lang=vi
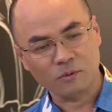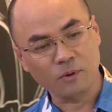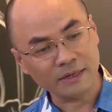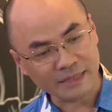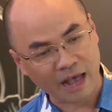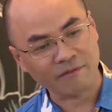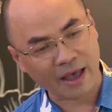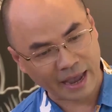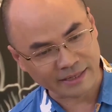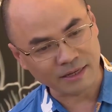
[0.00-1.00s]
Uống trà
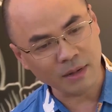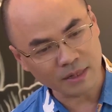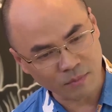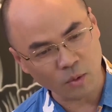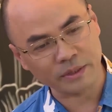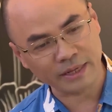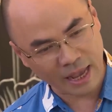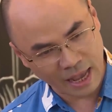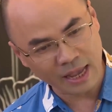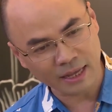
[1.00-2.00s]
vải cho bớt mụn
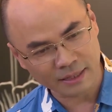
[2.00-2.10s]
nhá